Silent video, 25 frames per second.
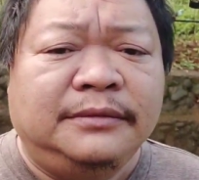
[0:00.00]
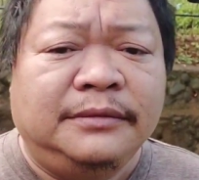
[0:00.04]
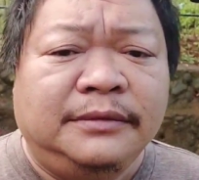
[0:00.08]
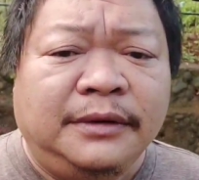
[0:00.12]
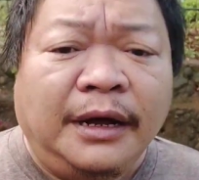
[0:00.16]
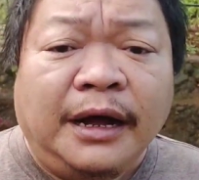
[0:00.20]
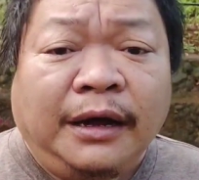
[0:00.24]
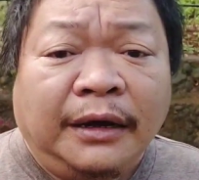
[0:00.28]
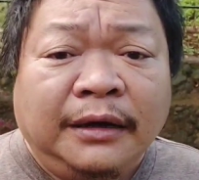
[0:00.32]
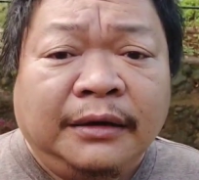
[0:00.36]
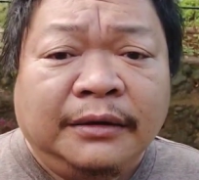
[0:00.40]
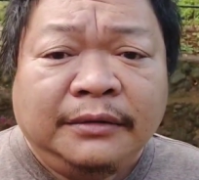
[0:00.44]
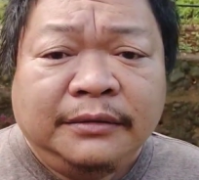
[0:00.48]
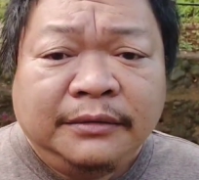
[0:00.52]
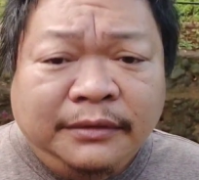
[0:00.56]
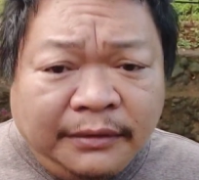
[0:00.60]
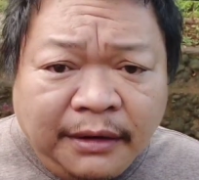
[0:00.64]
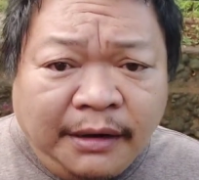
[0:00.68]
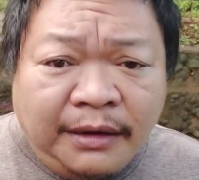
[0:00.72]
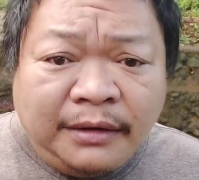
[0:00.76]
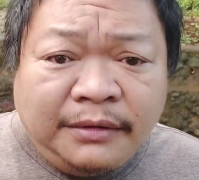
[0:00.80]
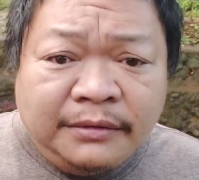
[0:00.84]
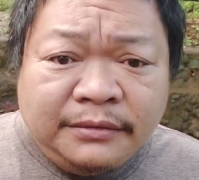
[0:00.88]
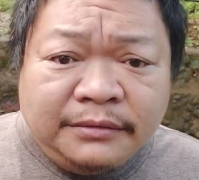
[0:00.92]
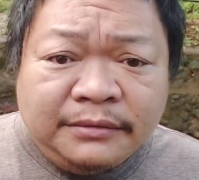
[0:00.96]
oh,
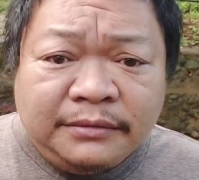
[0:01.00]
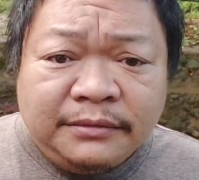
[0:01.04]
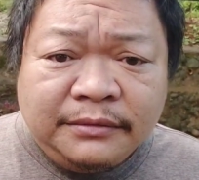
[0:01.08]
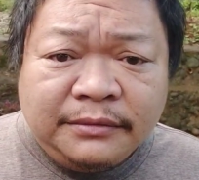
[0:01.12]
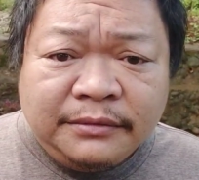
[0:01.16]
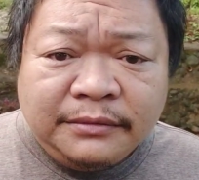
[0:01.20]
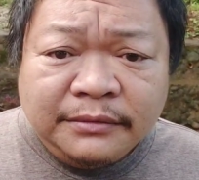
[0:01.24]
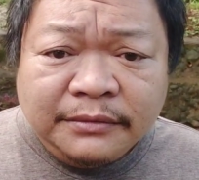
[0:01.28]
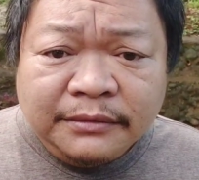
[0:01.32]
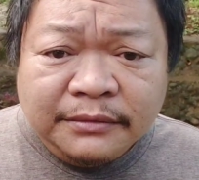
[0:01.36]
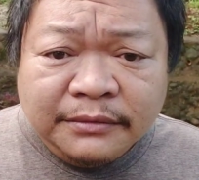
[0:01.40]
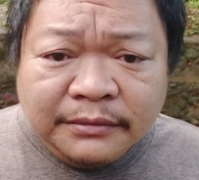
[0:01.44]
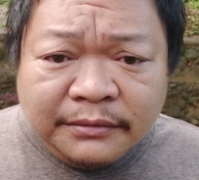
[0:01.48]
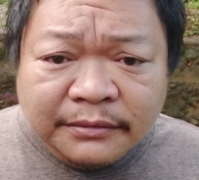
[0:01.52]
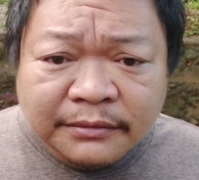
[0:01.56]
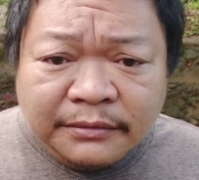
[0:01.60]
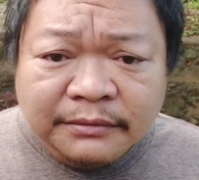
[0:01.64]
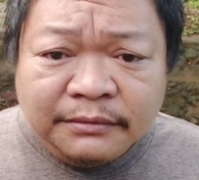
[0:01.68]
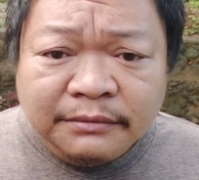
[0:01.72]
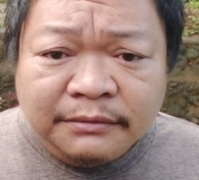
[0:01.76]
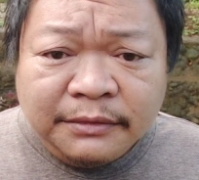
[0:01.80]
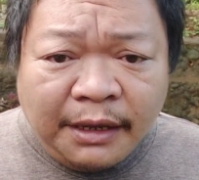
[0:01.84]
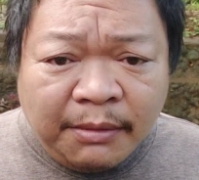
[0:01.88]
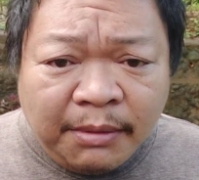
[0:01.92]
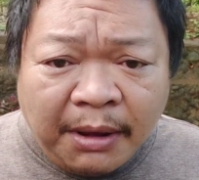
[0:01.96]
what oh. can you say about the
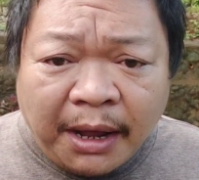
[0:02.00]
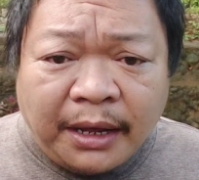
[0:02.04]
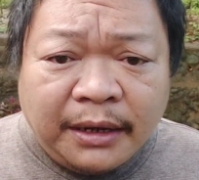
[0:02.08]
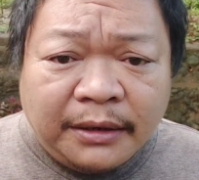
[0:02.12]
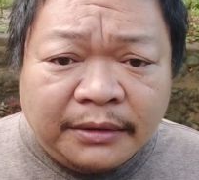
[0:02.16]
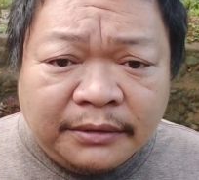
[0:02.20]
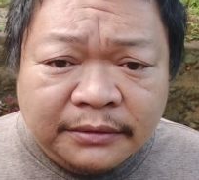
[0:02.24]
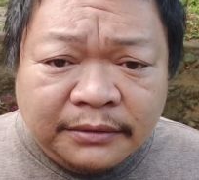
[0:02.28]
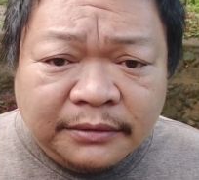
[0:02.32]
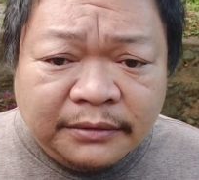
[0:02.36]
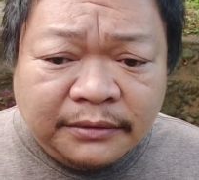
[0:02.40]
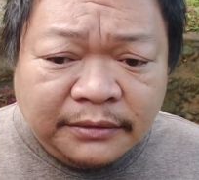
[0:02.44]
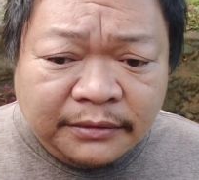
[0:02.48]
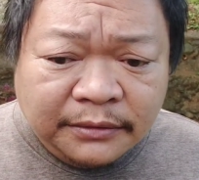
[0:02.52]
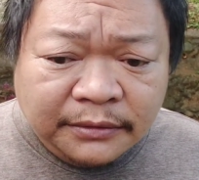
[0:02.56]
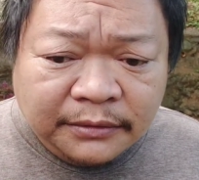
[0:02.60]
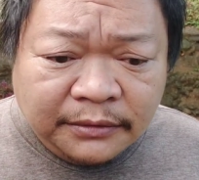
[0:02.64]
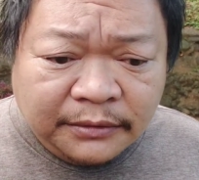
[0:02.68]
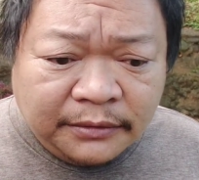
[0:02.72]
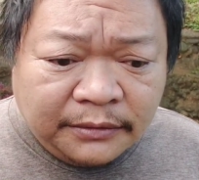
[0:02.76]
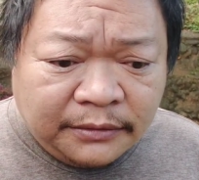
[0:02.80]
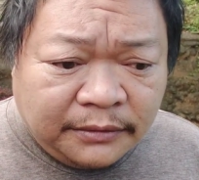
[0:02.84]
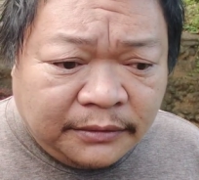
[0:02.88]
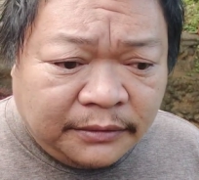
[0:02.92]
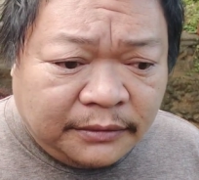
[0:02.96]
Roadway Lema. Cafe?
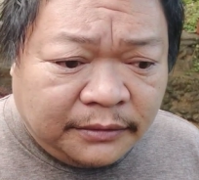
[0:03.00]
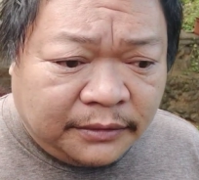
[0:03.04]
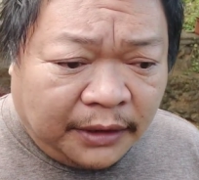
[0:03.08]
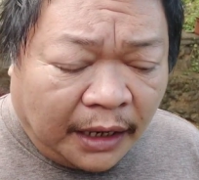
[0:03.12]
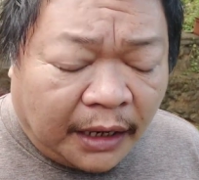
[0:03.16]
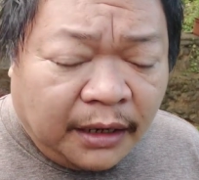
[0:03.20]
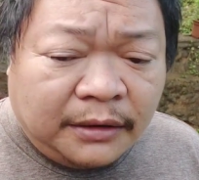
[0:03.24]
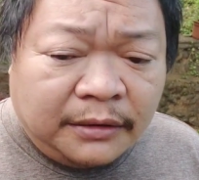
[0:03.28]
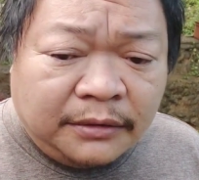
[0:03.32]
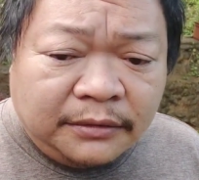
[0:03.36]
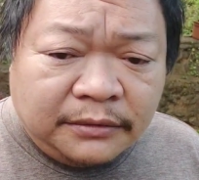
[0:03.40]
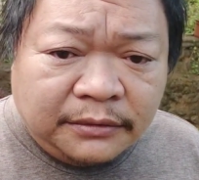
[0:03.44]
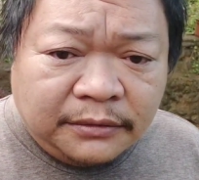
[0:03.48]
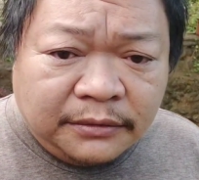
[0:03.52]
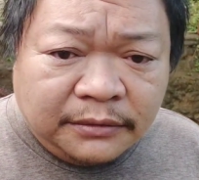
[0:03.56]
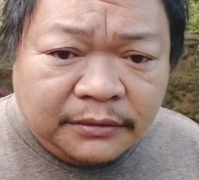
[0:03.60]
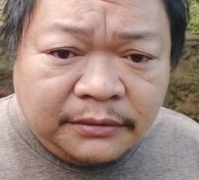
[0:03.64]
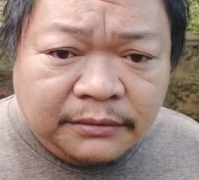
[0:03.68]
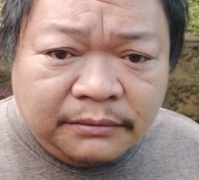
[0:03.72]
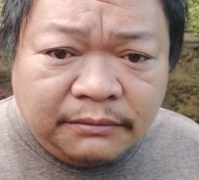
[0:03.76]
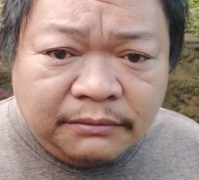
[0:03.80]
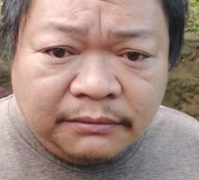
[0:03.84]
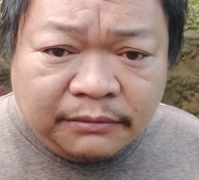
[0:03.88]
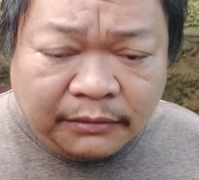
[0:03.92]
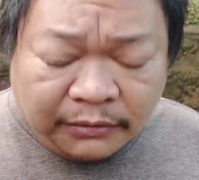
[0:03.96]
Oh,
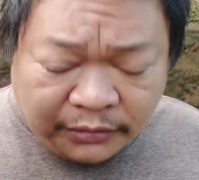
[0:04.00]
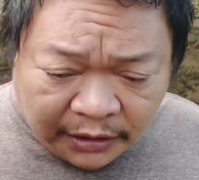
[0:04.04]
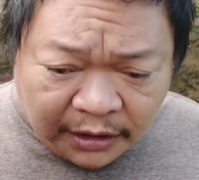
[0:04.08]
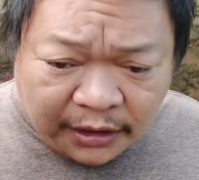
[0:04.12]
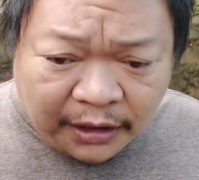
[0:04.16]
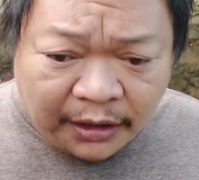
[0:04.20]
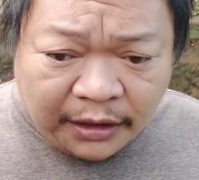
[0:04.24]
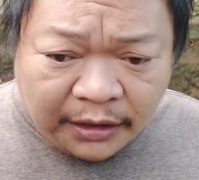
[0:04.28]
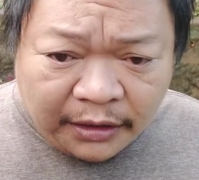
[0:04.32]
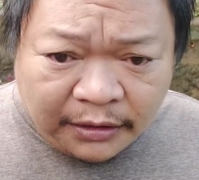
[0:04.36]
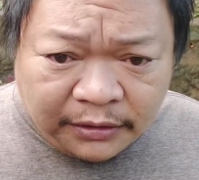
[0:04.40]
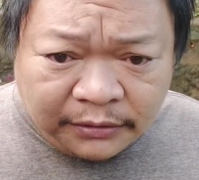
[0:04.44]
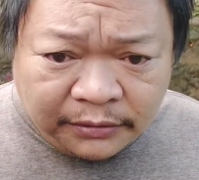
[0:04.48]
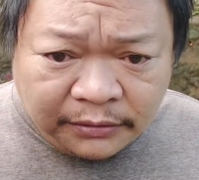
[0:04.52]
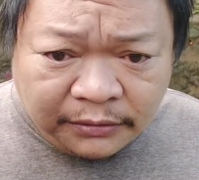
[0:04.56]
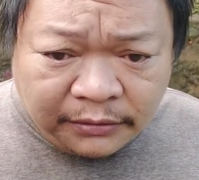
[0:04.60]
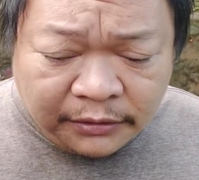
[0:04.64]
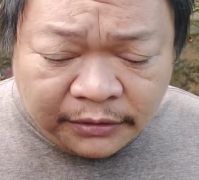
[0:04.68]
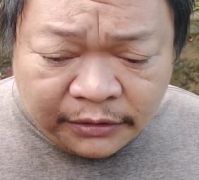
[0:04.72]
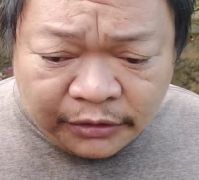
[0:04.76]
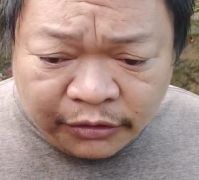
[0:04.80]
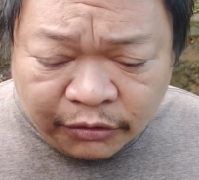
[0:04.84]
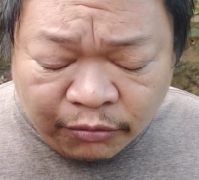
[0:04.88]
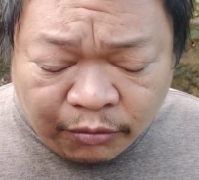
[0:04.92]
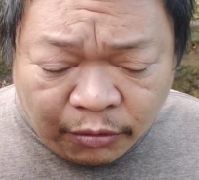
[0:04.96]
diri,
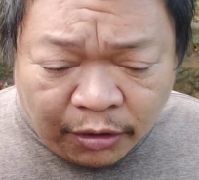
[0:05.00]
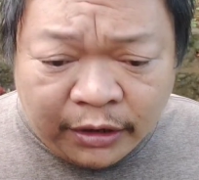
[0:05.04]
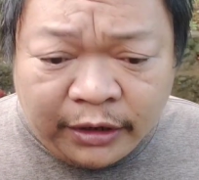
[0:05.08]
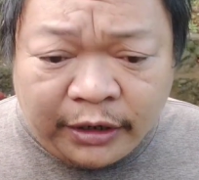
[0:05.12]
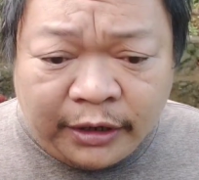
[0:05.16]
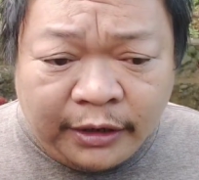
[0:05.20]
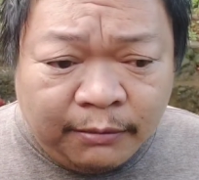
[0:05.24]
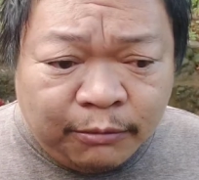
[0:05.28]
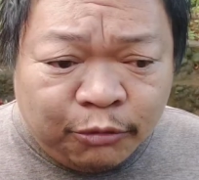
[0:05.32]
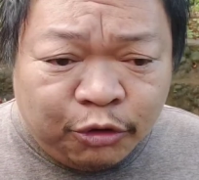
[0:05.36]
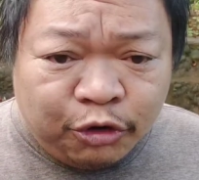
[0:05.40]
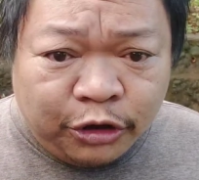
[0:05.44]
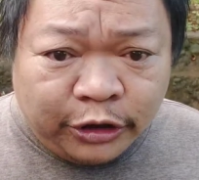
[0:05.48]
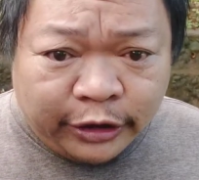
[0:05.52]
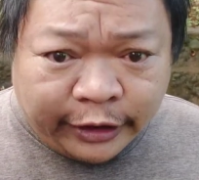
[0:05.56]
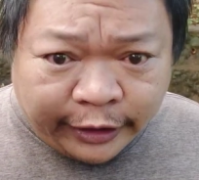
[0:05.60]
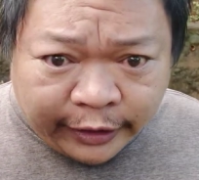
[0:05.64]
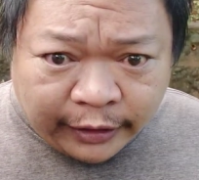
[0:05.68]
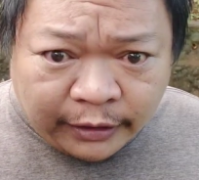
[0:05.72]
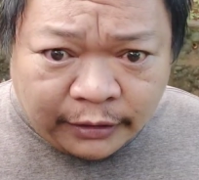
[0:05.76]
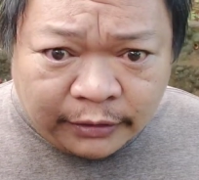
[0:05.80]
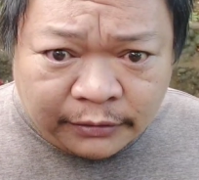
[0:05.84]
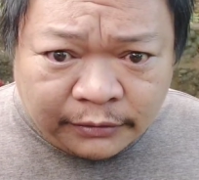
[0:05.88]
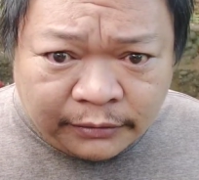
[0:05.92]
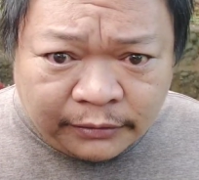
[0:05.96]
one name mo
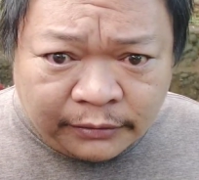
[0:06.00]
diri.